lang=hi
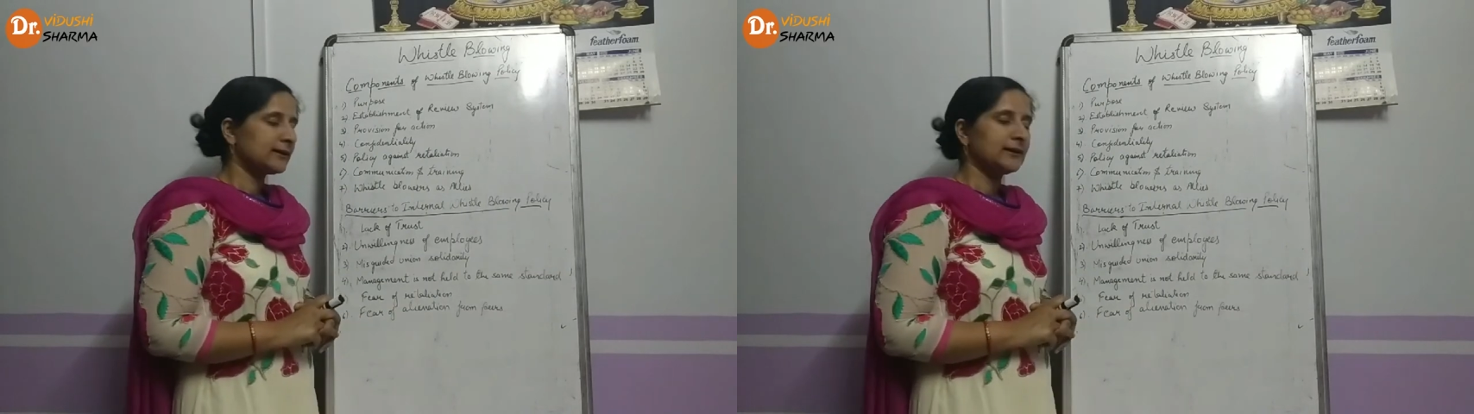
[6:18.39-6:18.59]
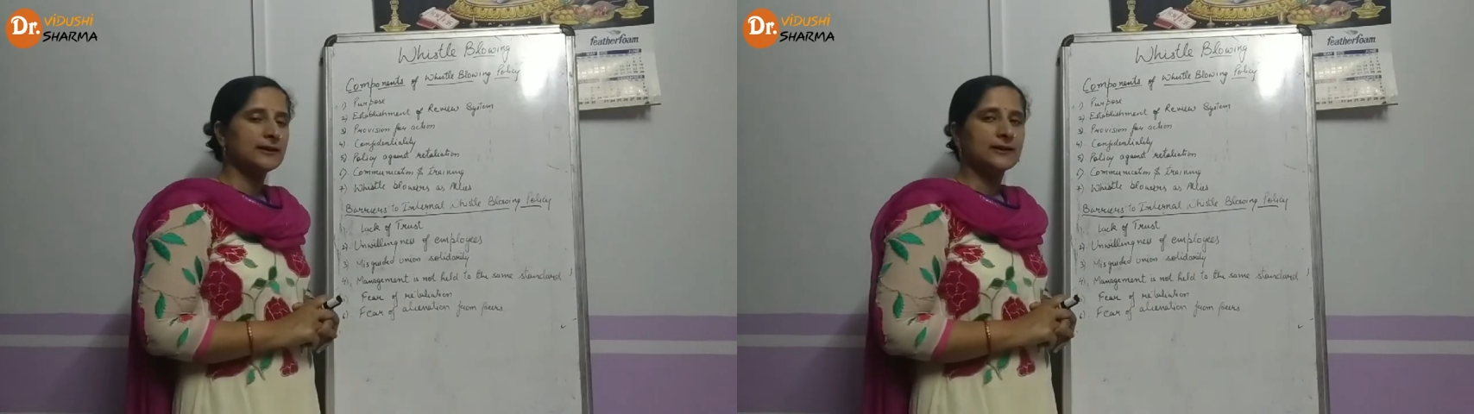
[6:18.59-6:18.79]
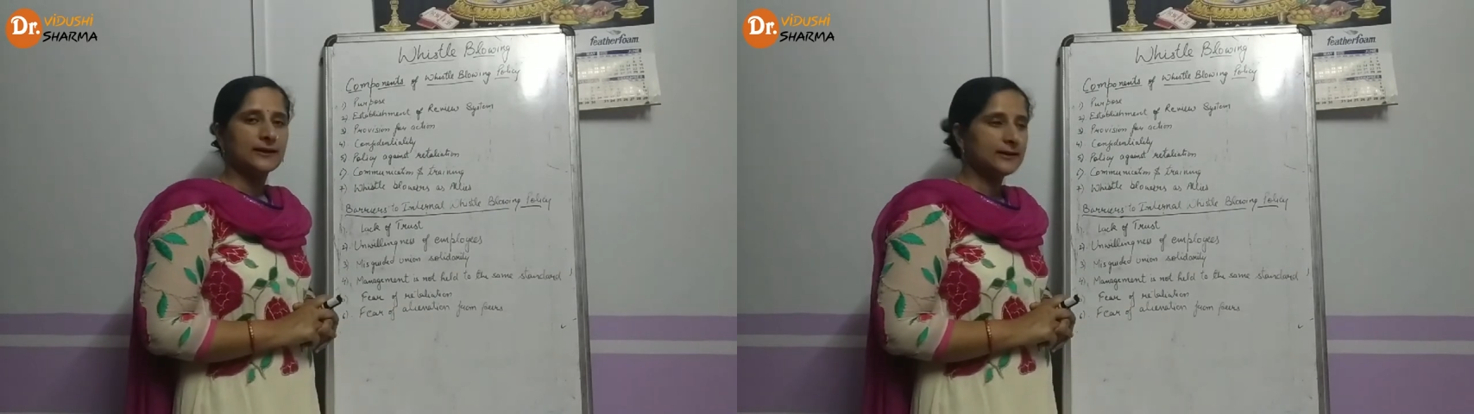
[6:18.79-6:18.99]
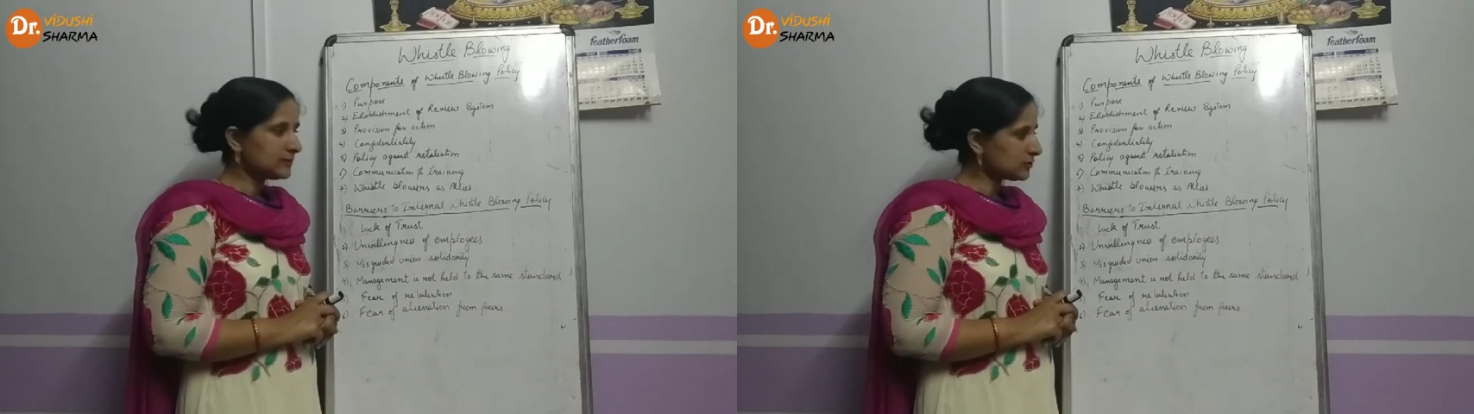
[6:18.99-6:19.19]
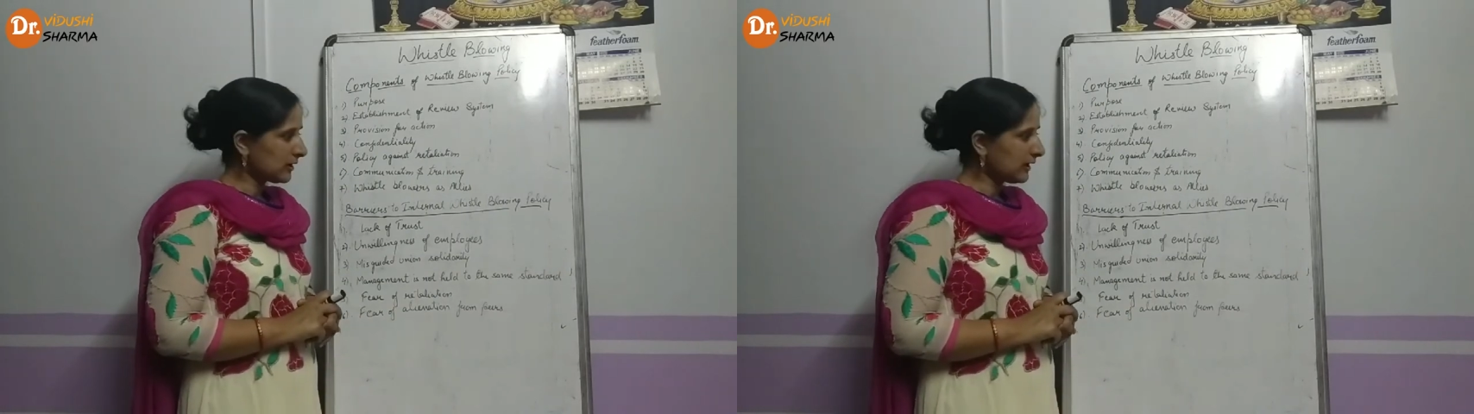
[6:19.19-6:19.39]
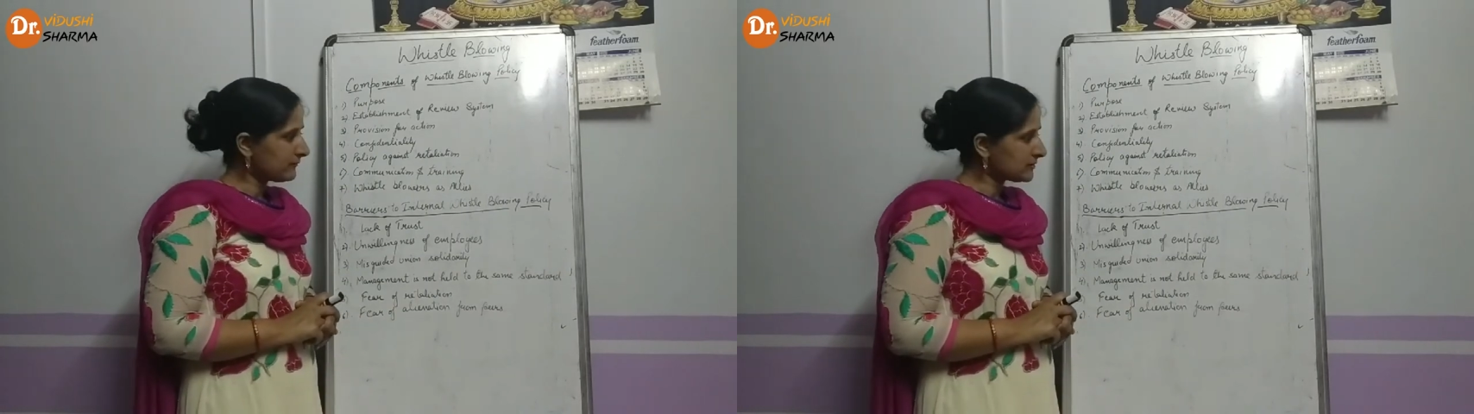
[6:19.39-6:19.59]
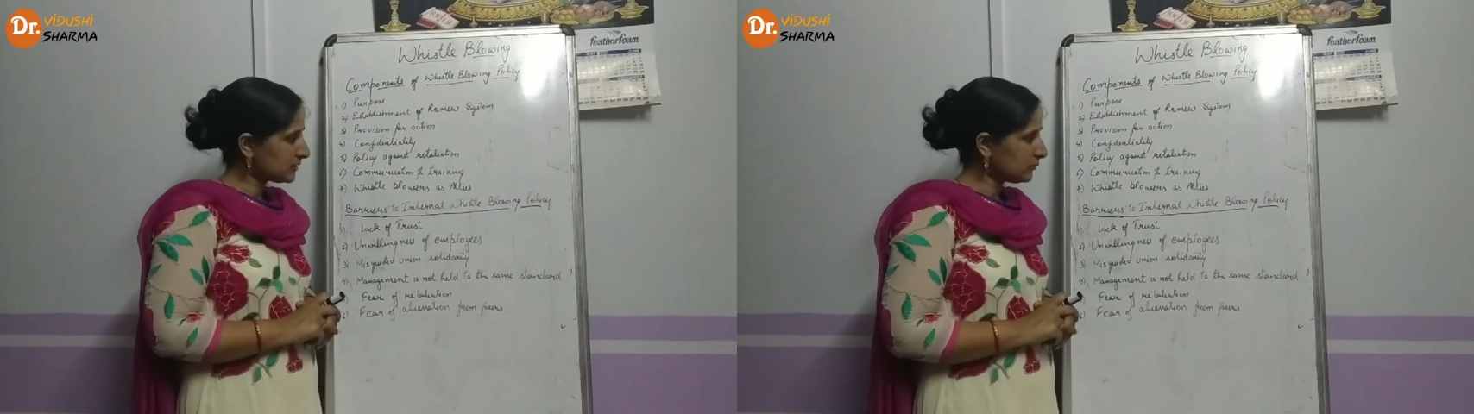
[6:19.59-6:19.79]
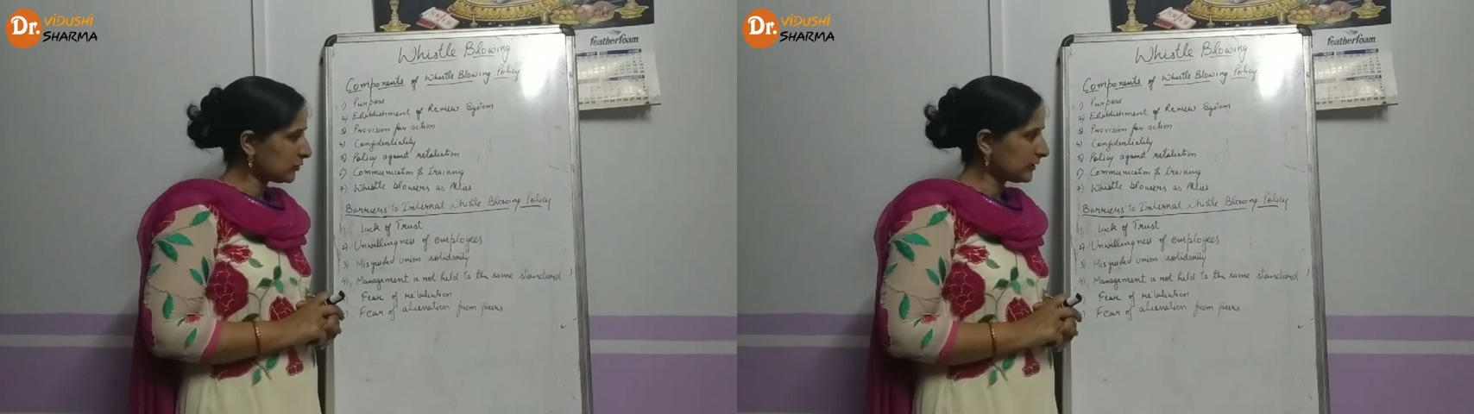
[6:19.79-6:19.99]
कि कई जो है
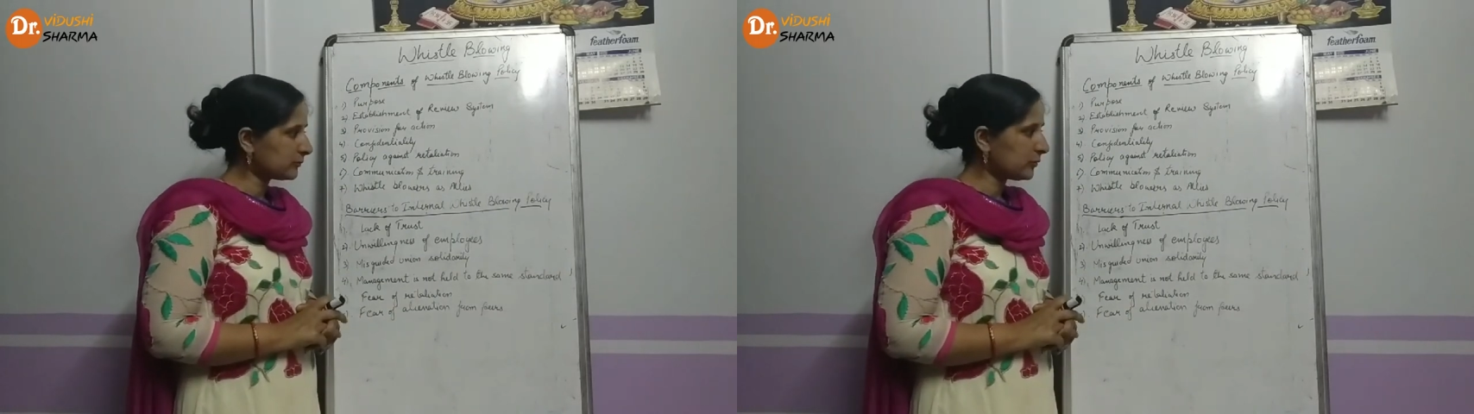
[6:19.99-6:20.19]
मिसल ब्लोइंग